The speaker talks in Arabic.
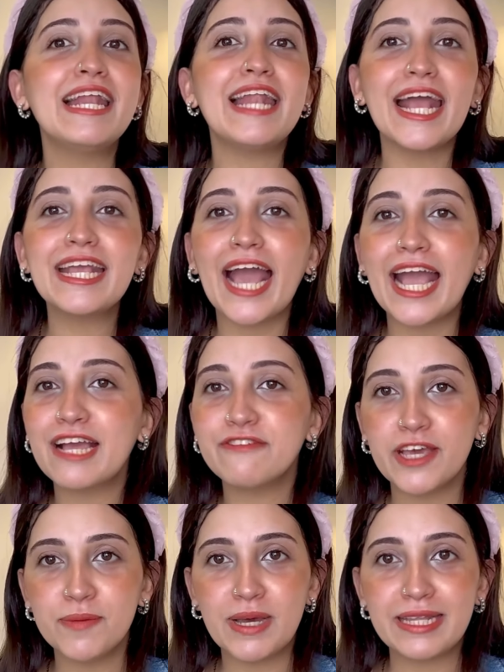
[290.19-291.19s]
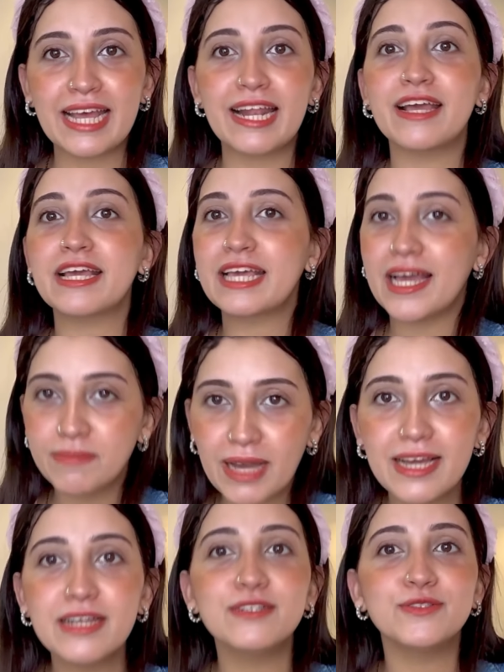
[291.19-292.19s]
لاي حاجه فيها بهدله جامعه